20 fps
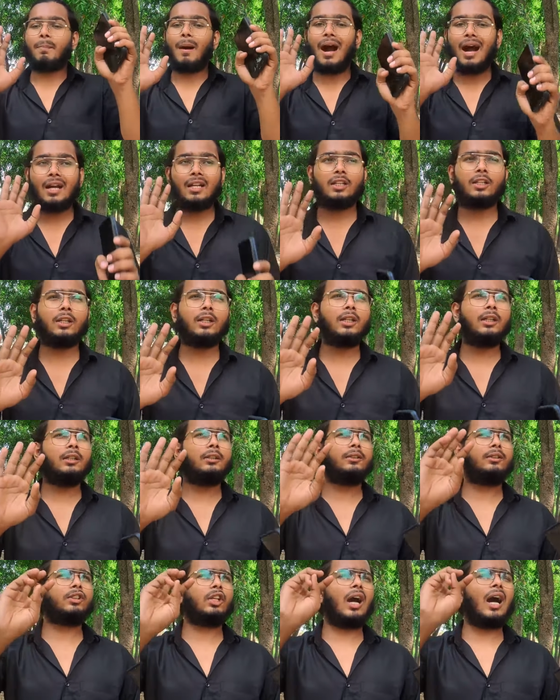पाँच
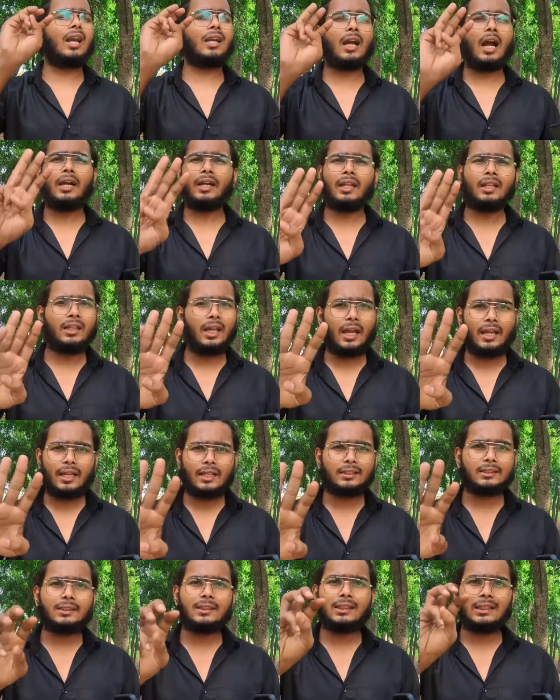चार कार्टन थे आई
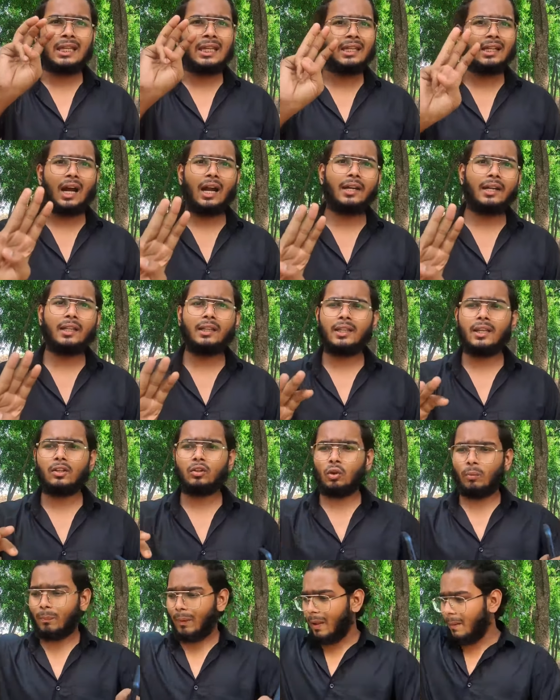गेस तीन कार्टन थे
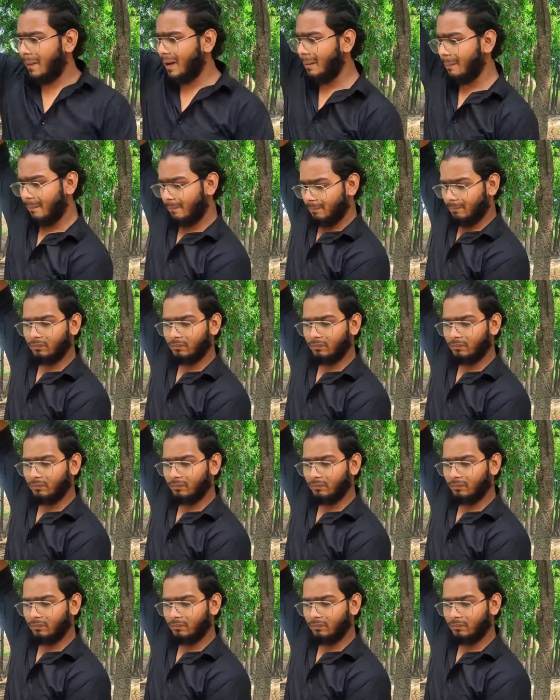दो बड़े बड़े